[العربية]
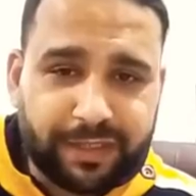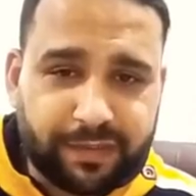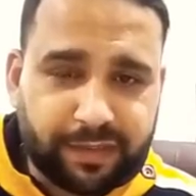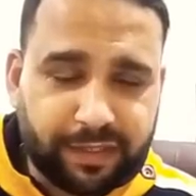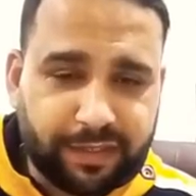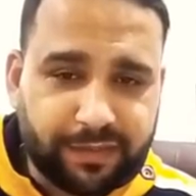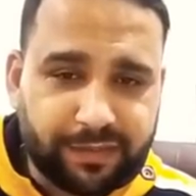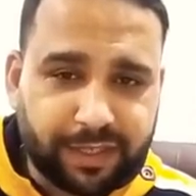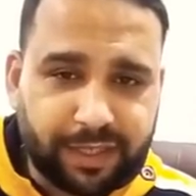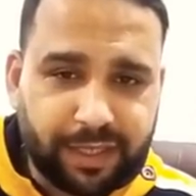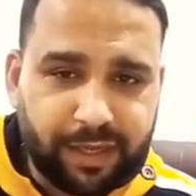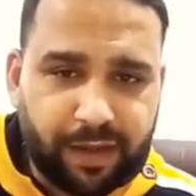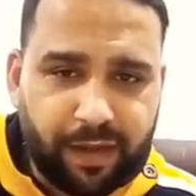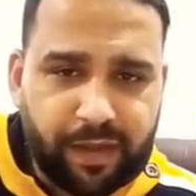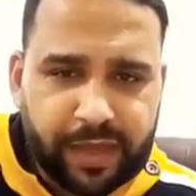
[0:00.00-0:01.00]
انسانه
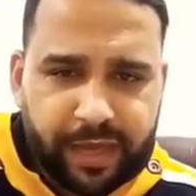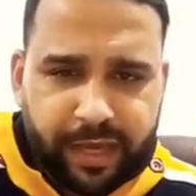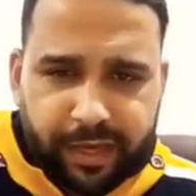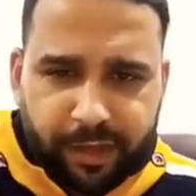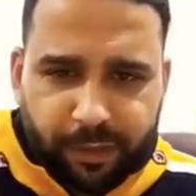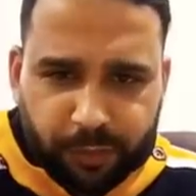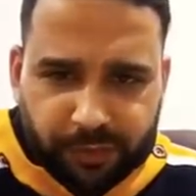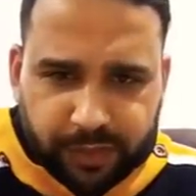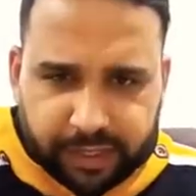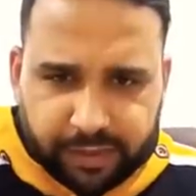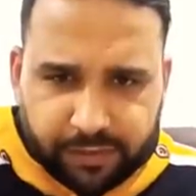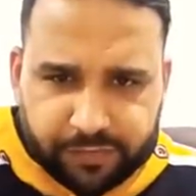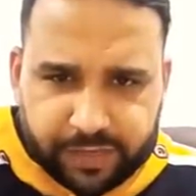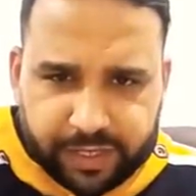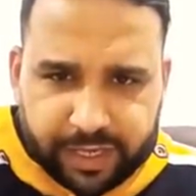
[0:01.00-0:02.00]
ذكيه
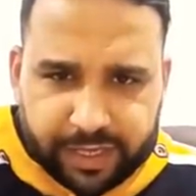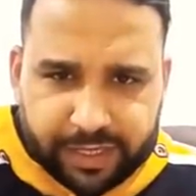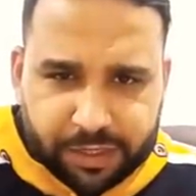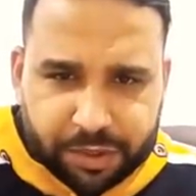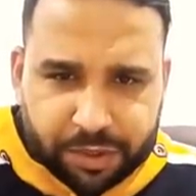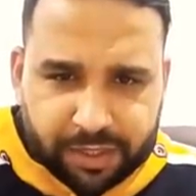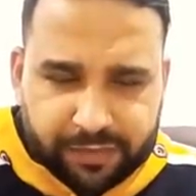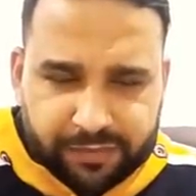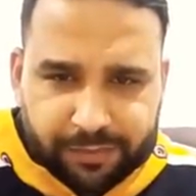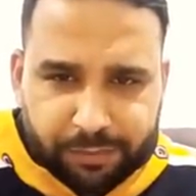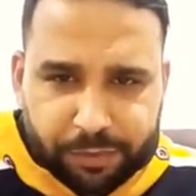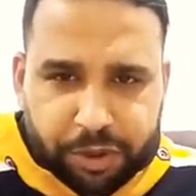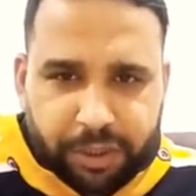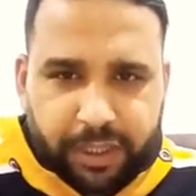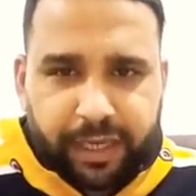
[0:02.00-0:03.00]
وتعرف ان اي شخص
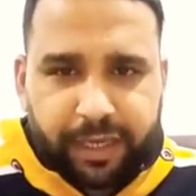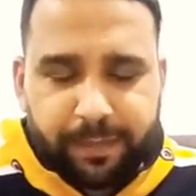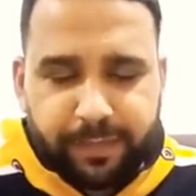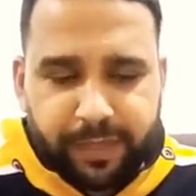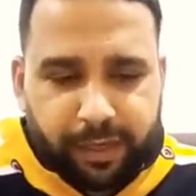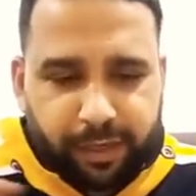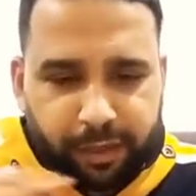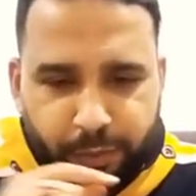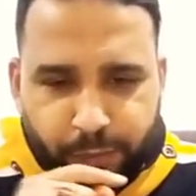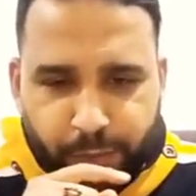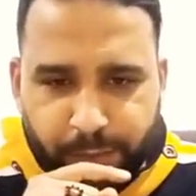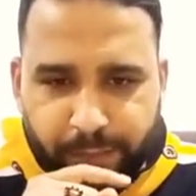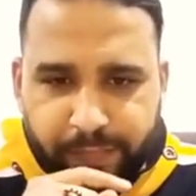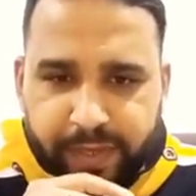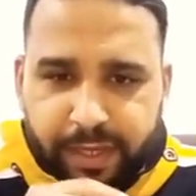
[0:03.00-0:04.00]
مش خالي من
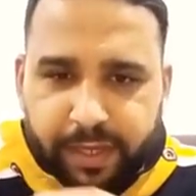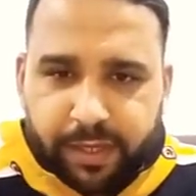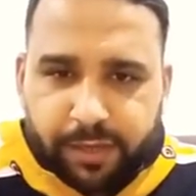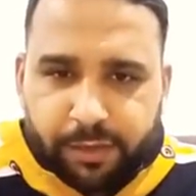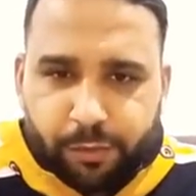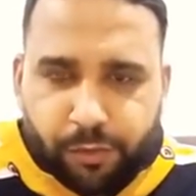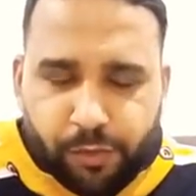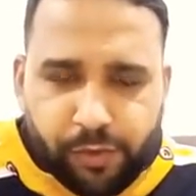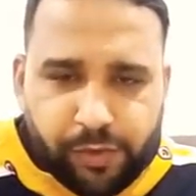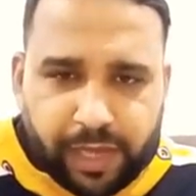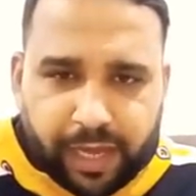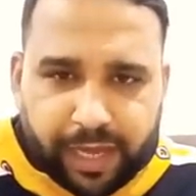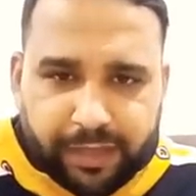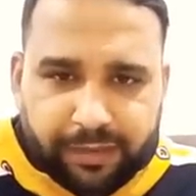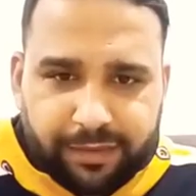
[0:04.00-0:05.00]
العيوب كل
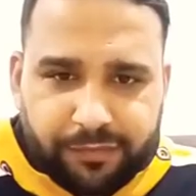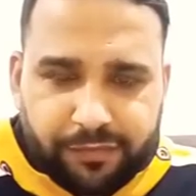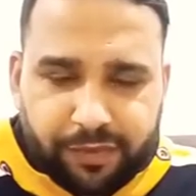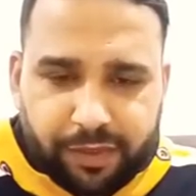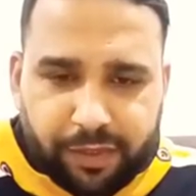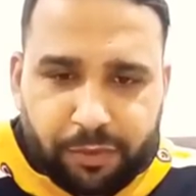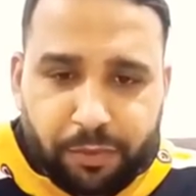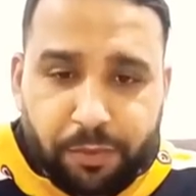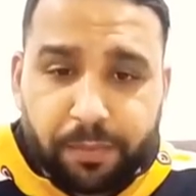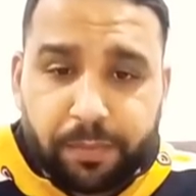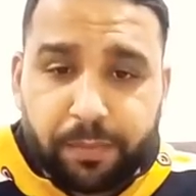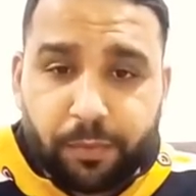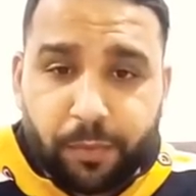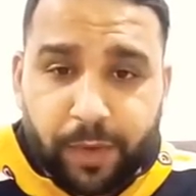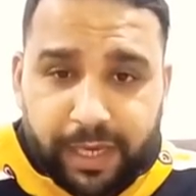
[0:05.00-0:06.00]
حد فيه عيوب
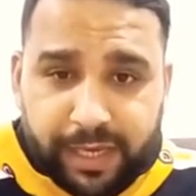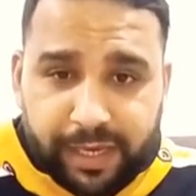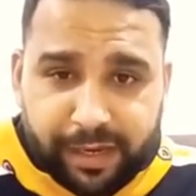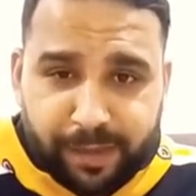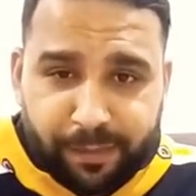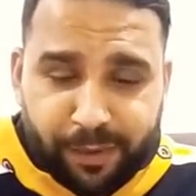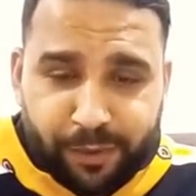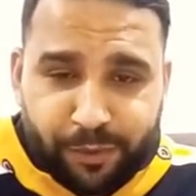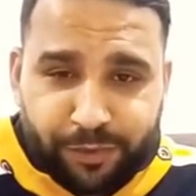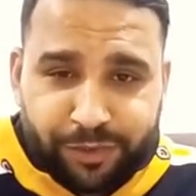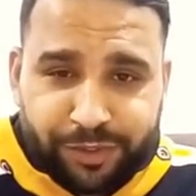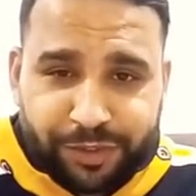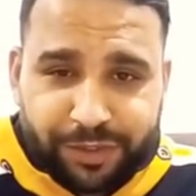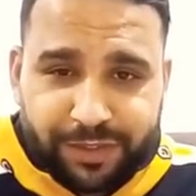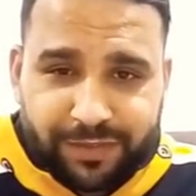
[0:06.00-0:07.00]
والا ما
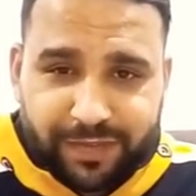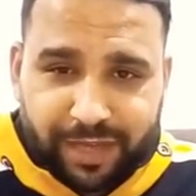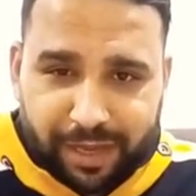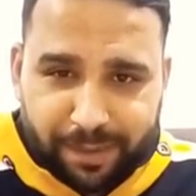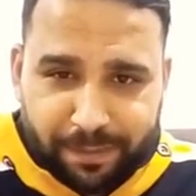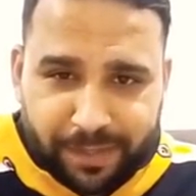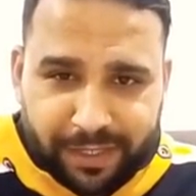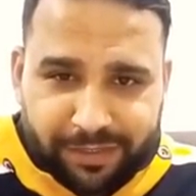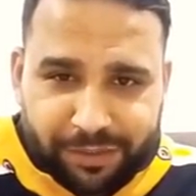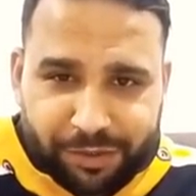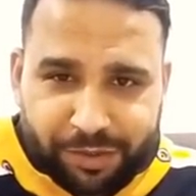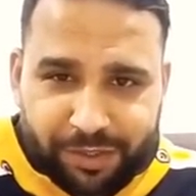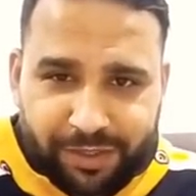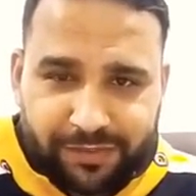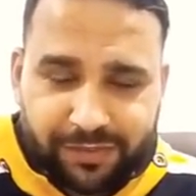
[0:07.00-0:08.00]
كنتش انت حبيت
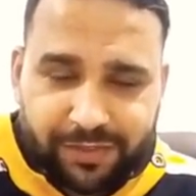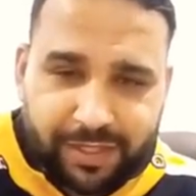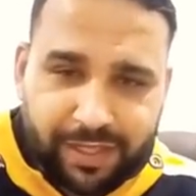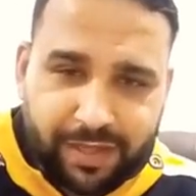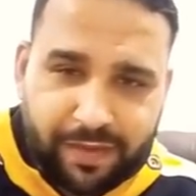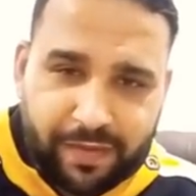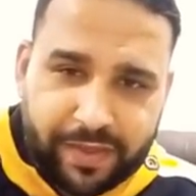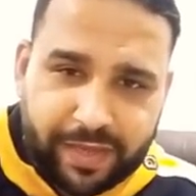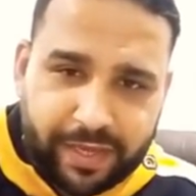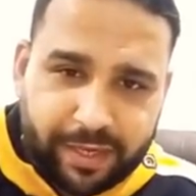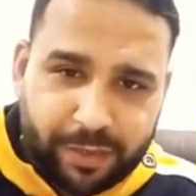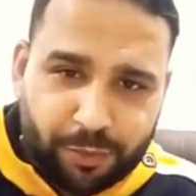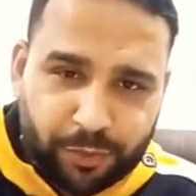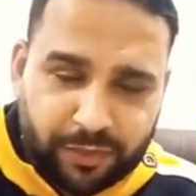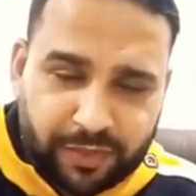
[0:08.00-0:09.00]
الشخص ده
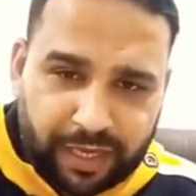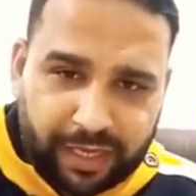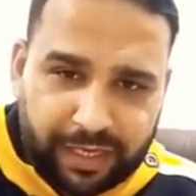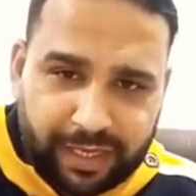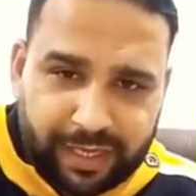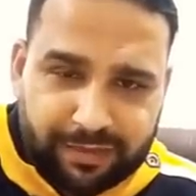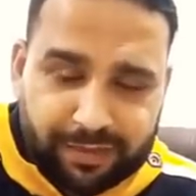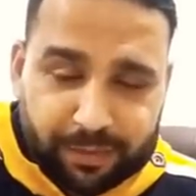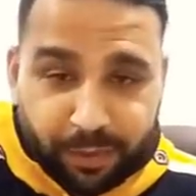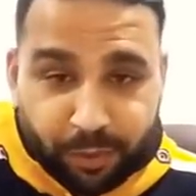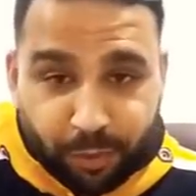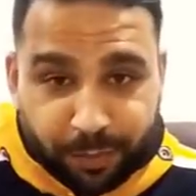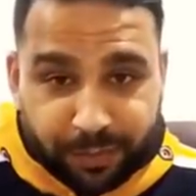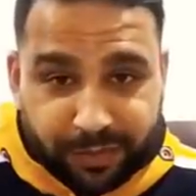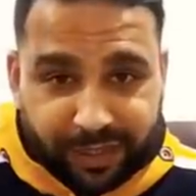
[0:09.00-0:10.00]
وتعلقت
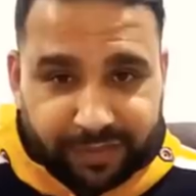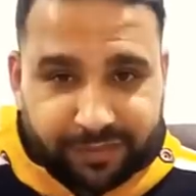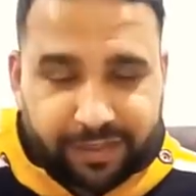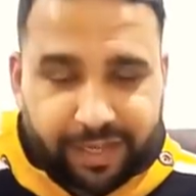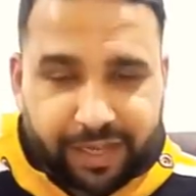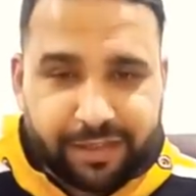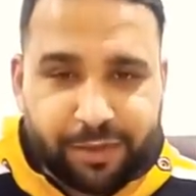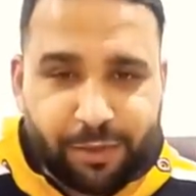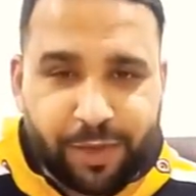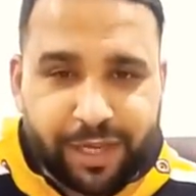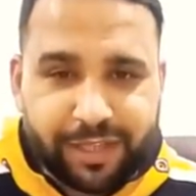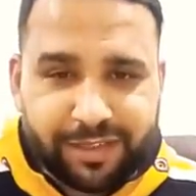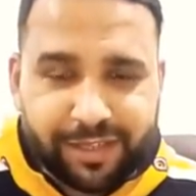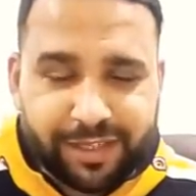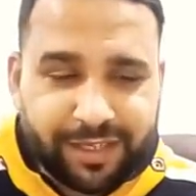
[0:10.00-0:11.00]
بيه وبتسعى
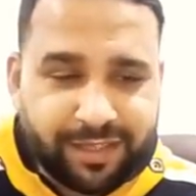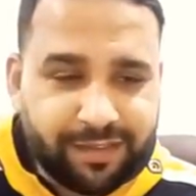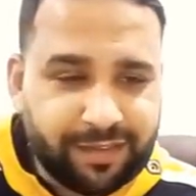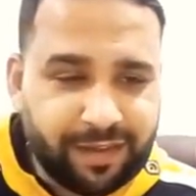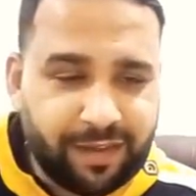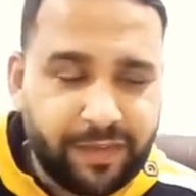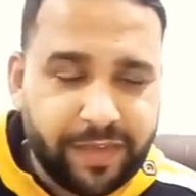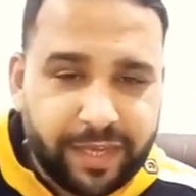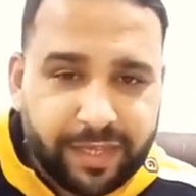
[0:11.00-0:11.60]
دلوقتي ان انت